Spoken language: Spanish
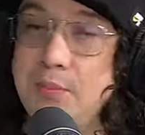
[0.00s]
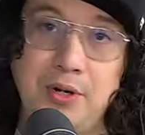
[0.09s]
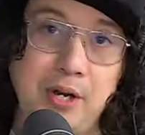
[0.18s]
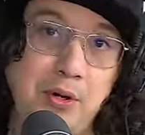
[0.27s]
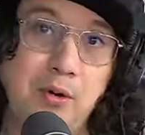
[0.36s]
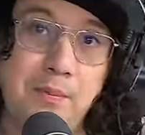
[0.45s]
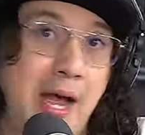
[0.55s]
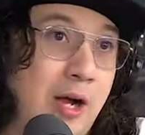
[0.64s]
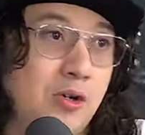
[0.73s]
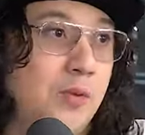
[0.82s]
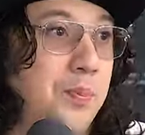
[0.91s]
Por ejemplo, los
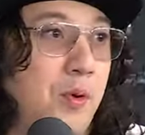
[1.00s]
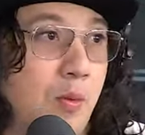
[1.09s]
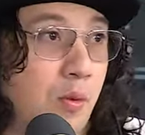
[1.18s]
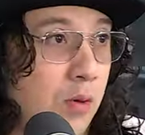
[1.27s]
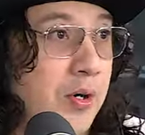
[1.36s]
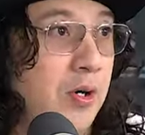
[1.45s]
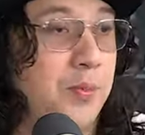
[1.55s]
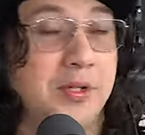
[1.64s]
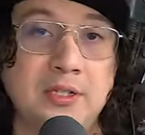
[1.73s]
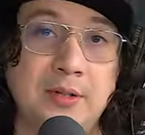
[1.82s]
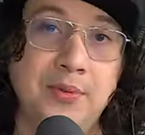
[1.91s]
bancos, como hombre, no
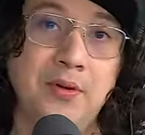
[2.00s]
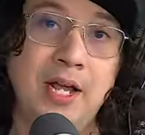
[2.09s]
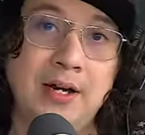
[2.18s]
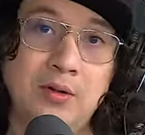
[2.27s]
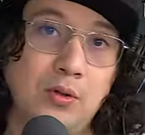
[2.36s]
puedes tener pelo largo.